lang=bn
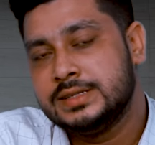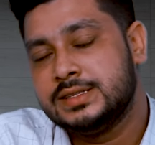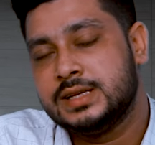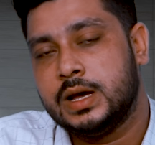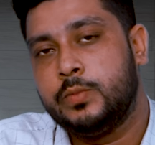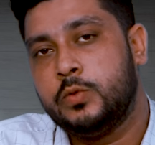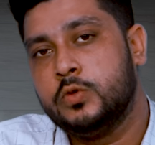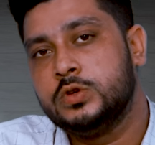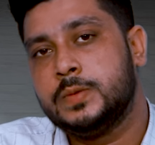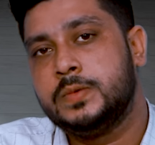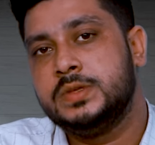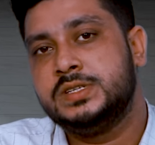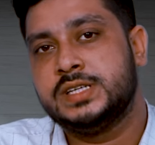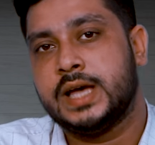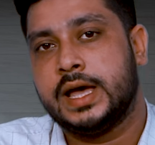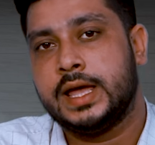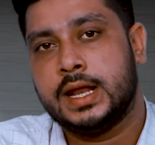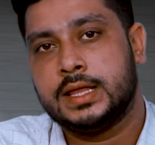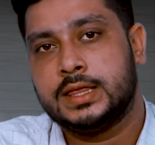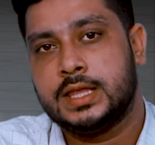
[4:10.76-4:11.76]
সাপোজ আপনি
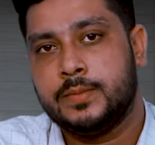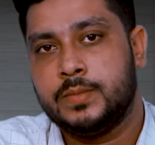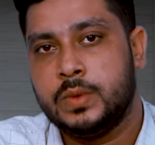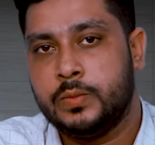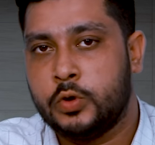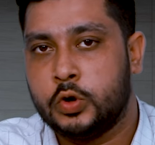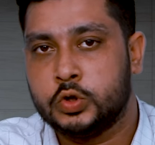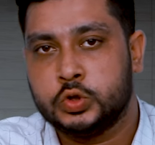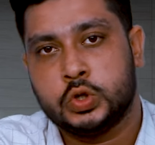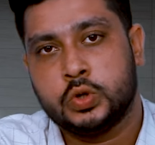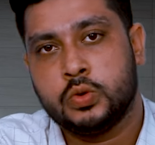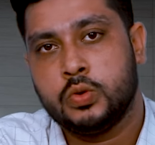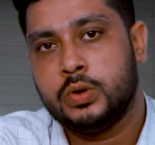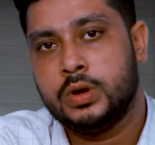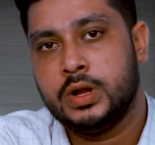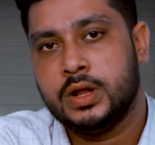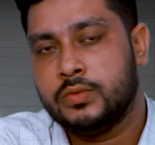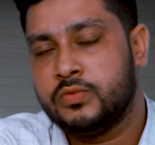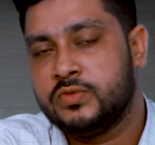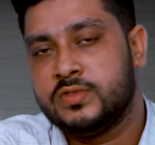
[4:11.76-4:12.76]
চায়নাতে আপনি পড়াশোনা
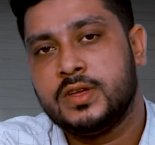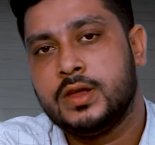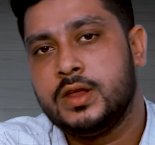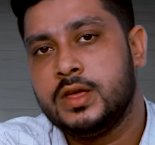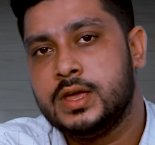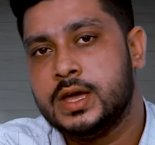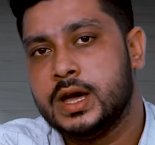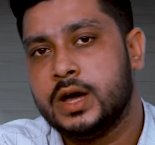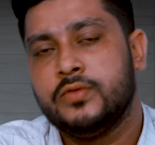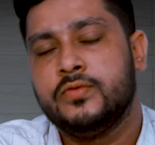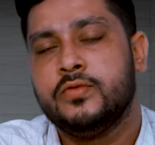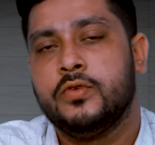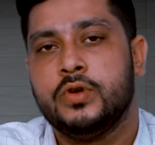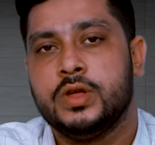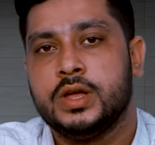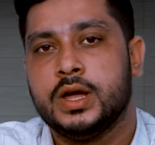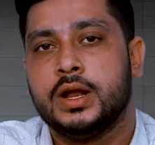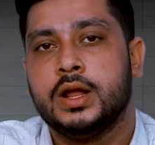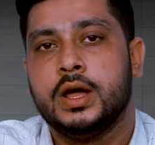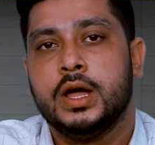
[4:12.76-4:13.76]
করলেন থ্রি ইয়ার ইয়ার ফোর
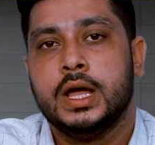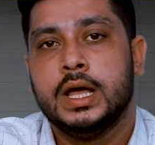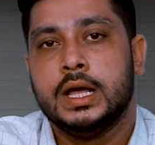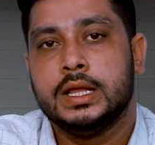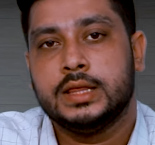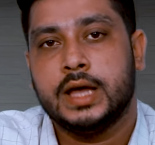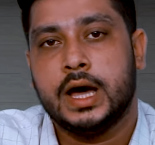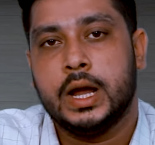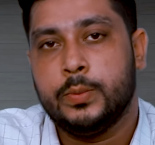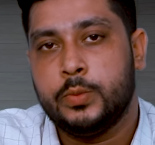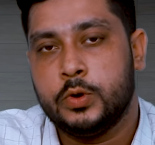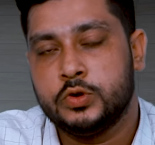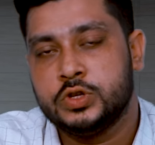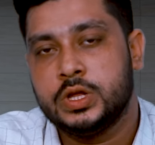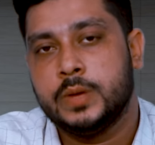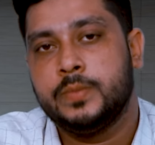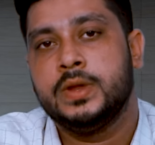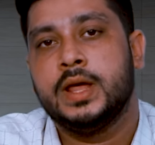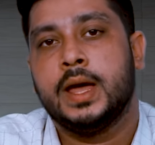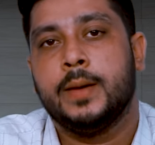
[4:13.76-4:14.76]
ইয়ার তারপর
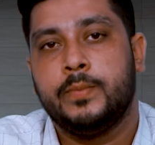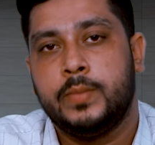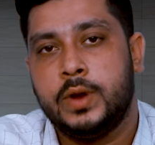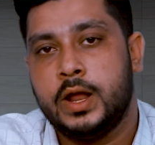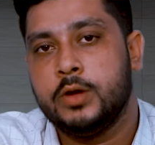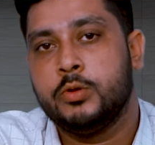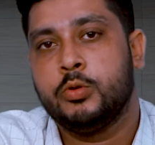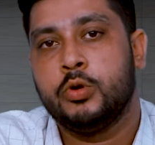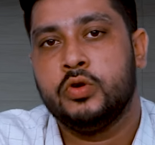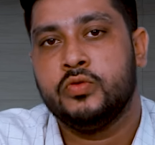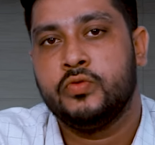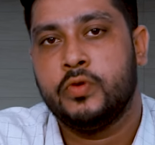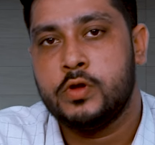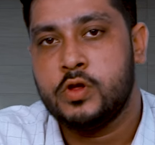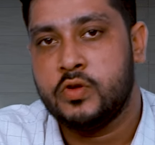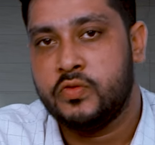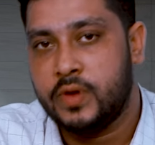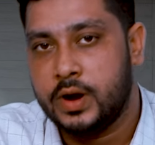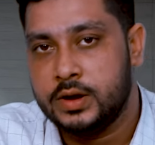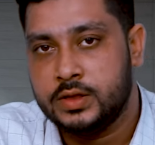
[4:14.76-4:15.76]
যদি আপনি অ্যাপ্লাই করেন ফর
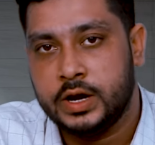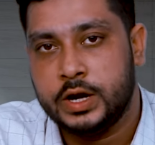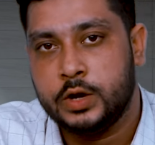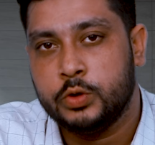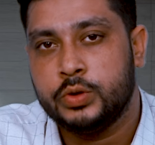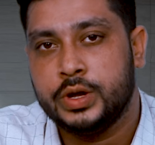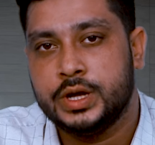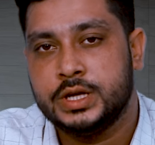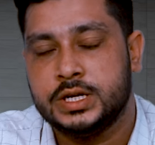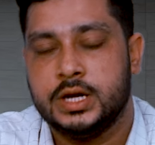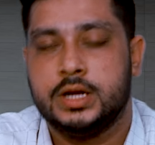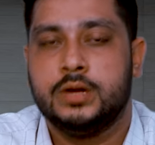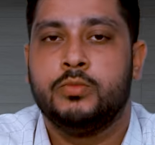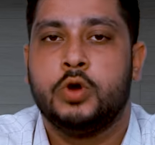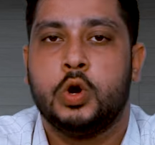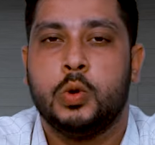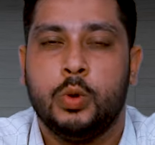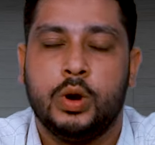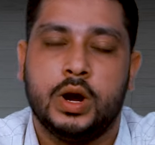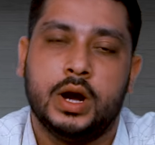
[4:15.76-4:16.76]
ইয়ার ফার্দার এডুকেশান
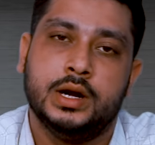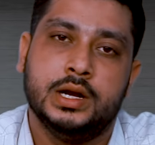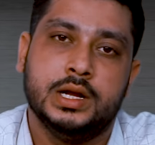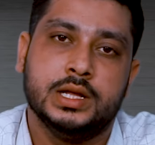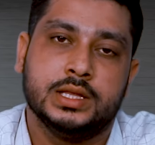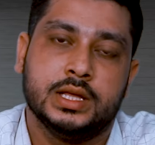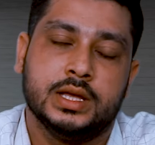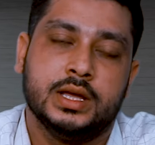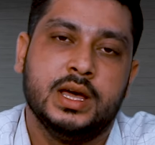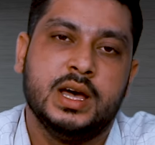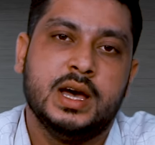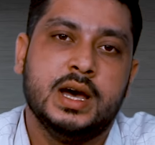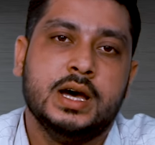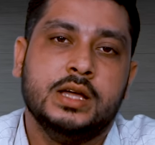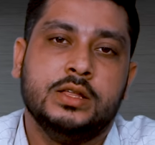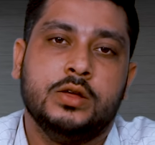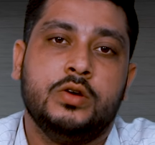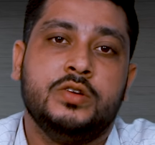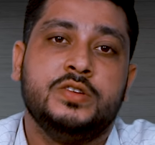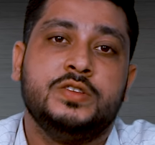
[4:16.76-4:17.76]
বড় বড় কান্ট্রিতে
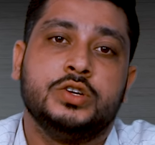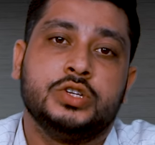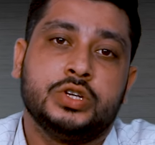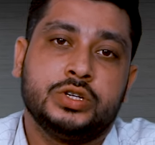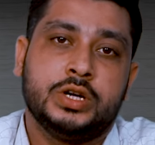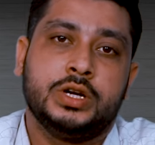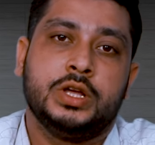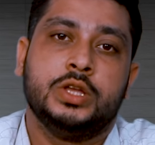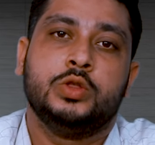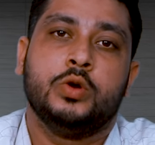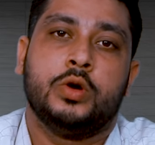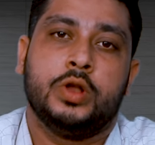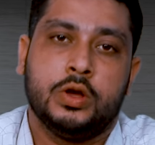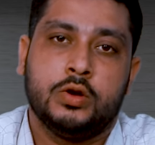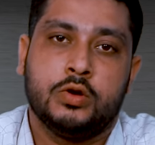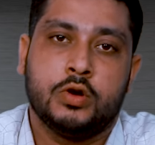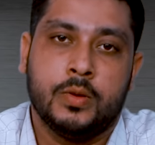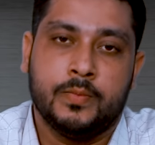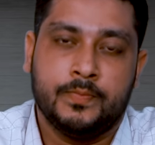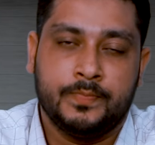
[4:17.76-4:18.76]
তাহলে রিজেকশন রেট কিন্তু অনেক
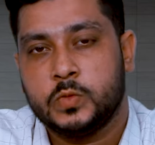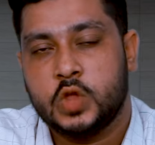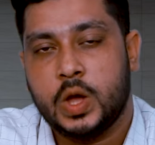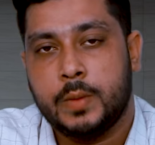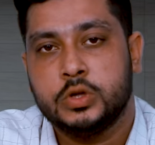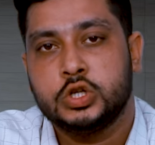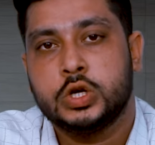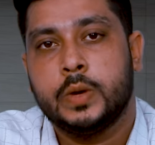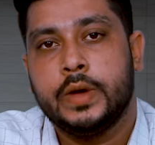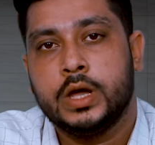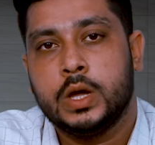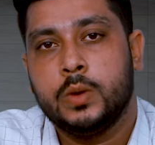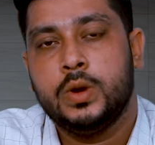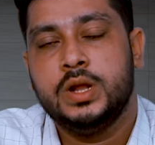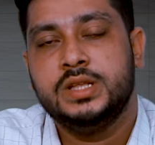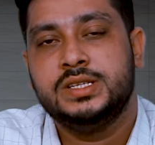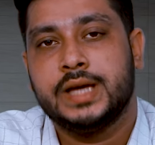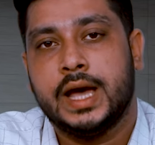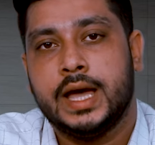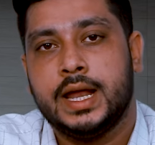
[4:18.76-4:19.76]
কম তো আমরা সবাইকে
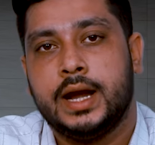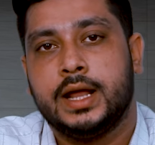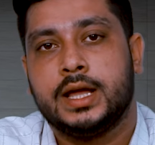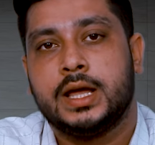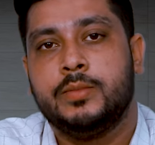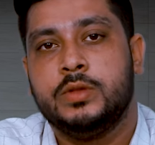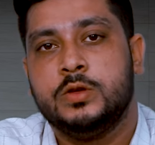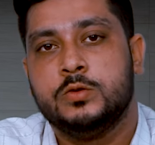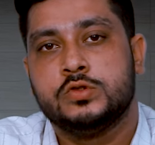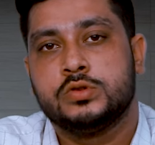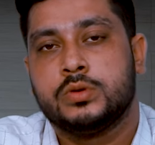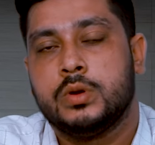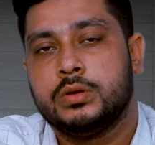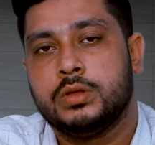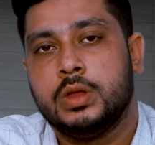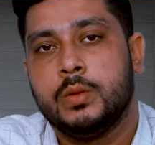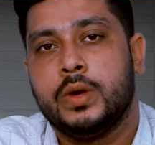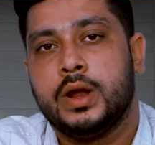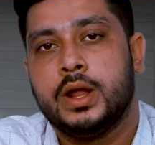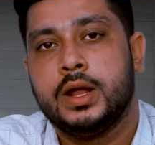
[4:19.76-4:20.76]
বলি চায়নাটাকে আপনি ইউজ
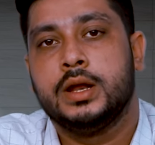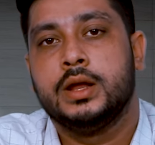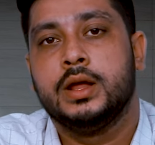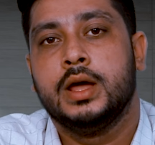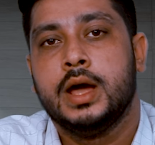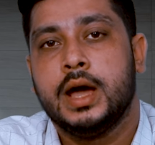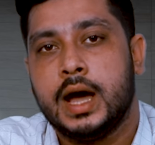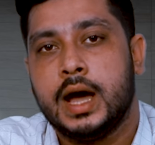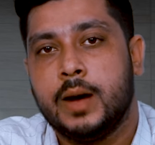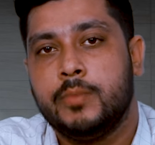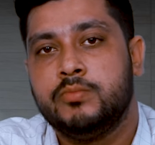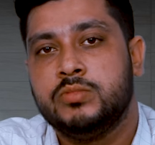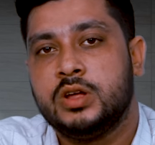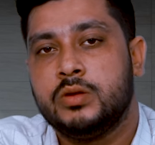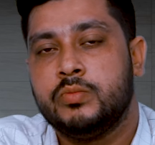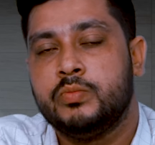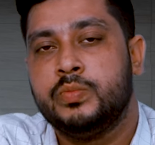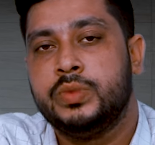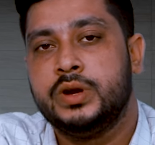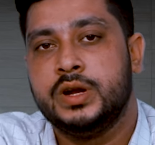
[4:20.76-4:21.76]
করতে পারেন আপনার
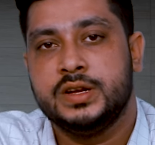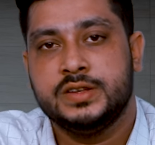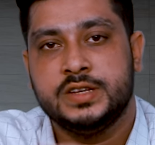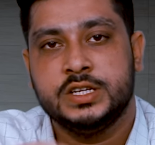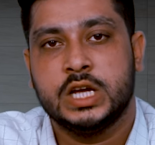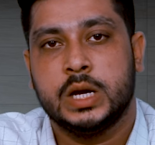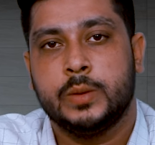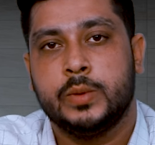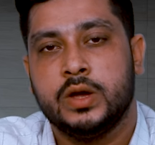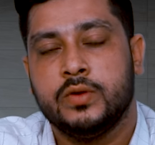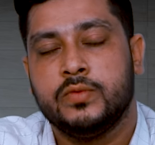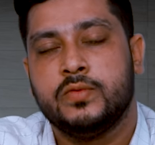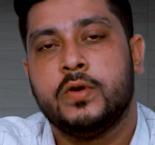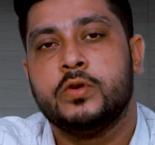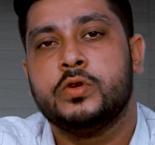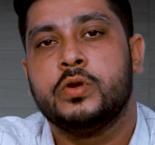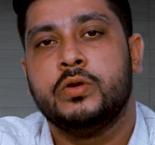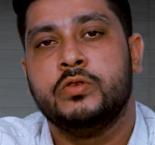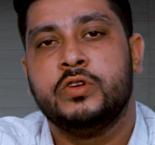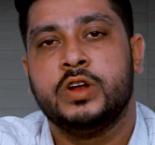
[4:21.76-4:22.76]
ব্রিজ হিসাবে ফর
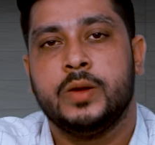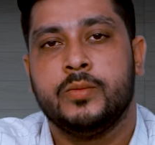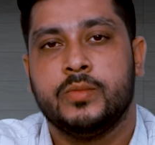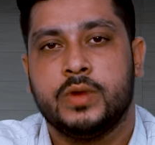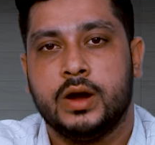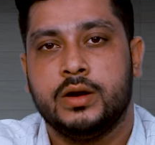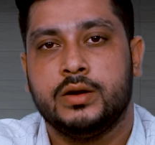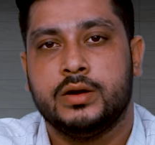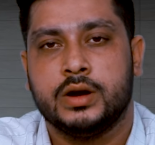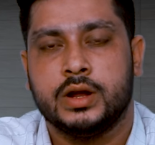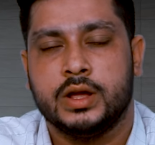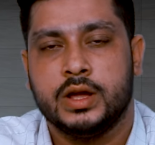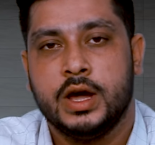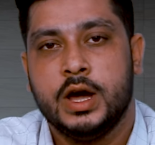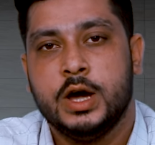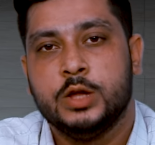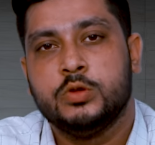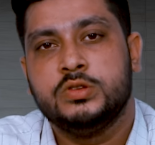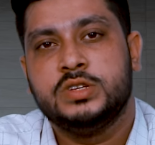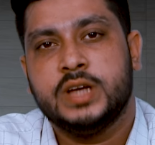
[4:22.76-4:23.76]
ইয়ার ড্রিম কান্ট্রি
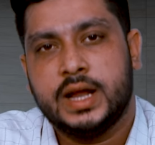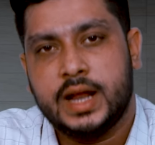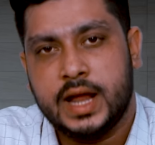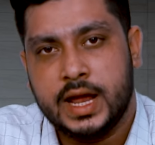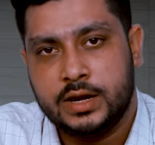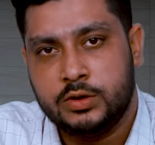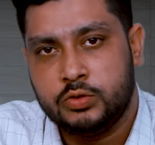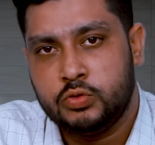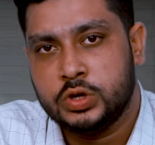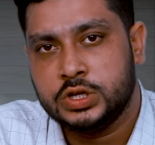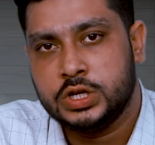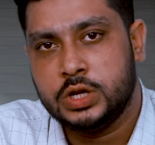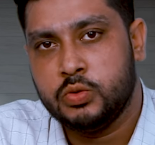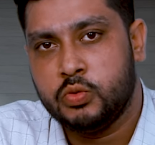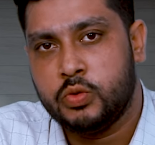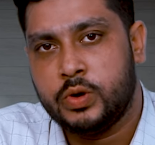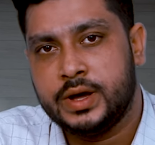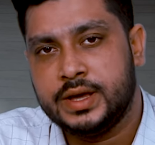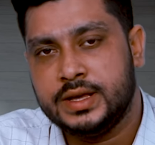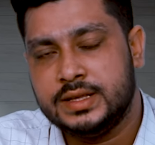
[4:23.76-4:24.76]
তো যারা একটু আসলে
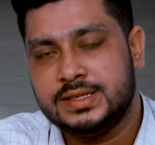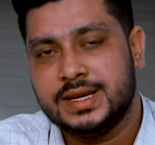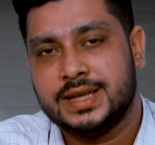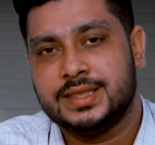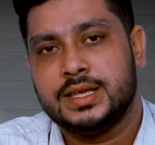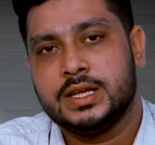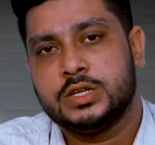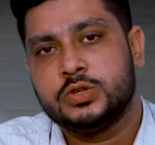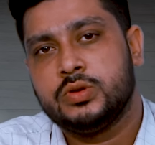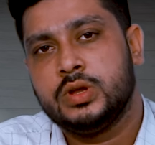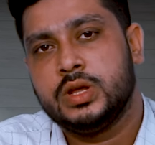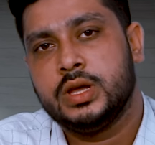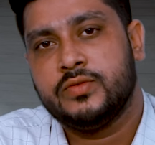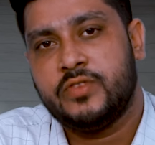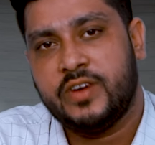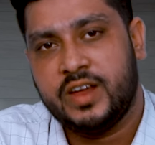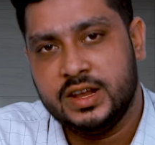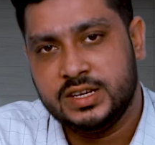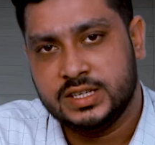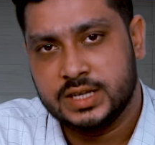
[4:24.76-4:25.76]
ওয়াই যাদের আসলে
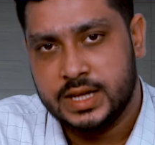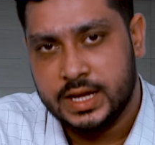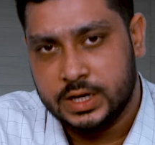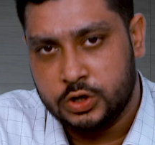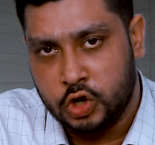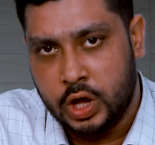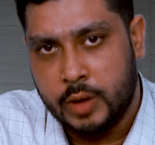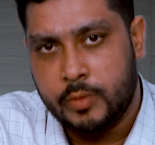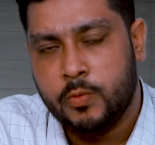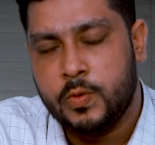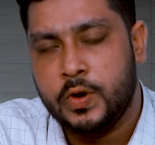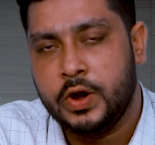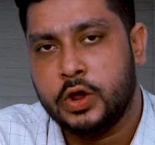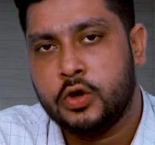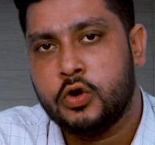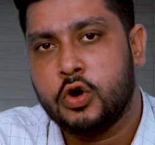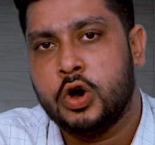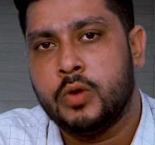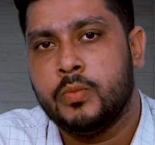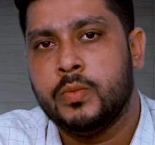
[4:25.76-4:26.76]
ফাইন্যান্সিয়ালি একটু ক্যাপাবিলিটি
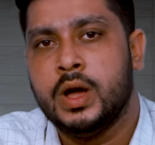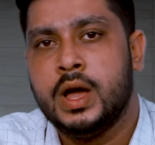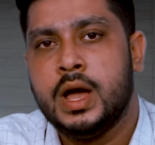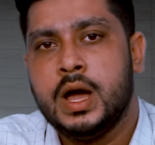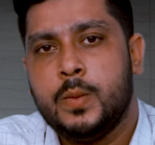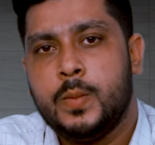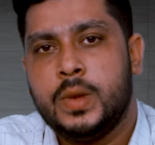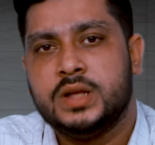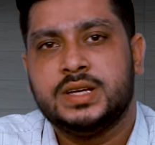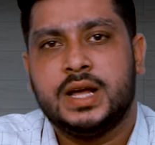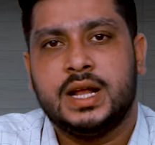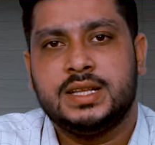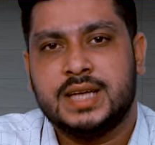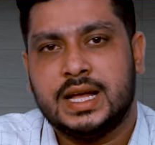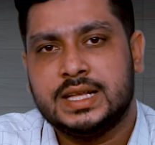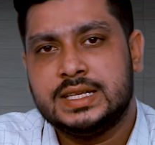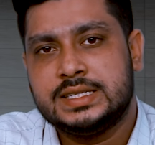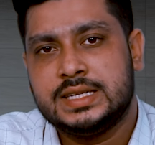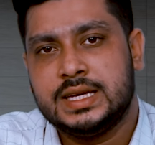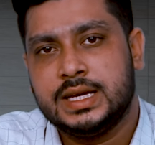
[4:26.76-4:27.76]
কম বা যারা
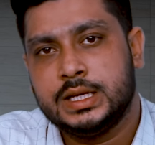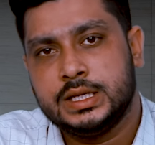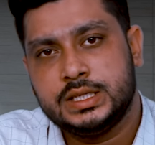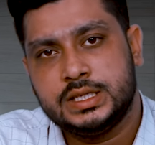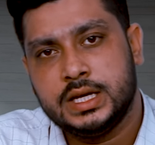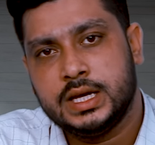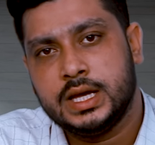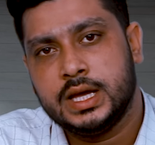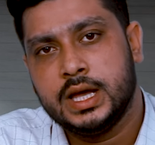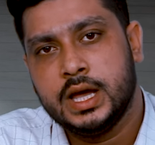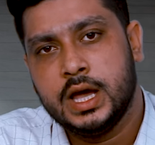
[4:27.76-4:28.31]
চাচ্ছেন যে